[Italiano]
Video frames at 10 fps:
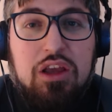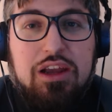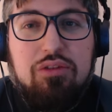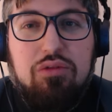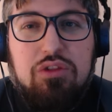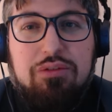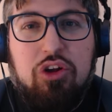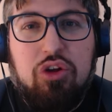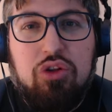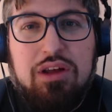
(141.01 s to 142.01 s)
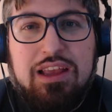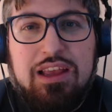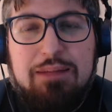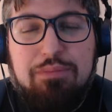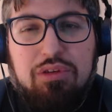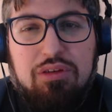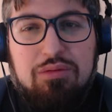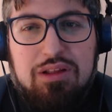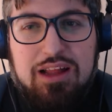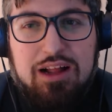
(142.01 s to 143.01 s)
In ultimo vi ricordo anche la
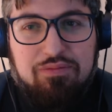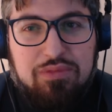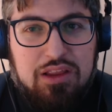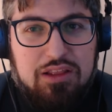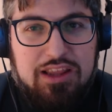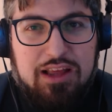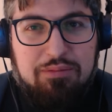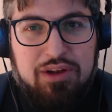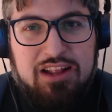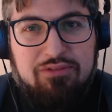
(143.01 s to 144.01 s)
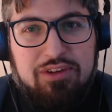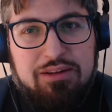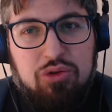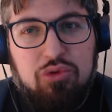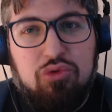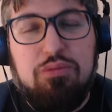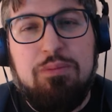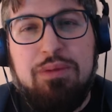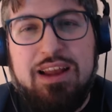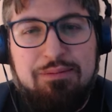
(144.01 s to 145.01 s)
possibilità di abbonarvi a YouTube al
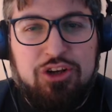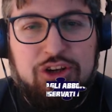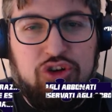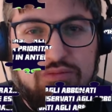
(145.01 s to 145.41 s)
Pairare Magico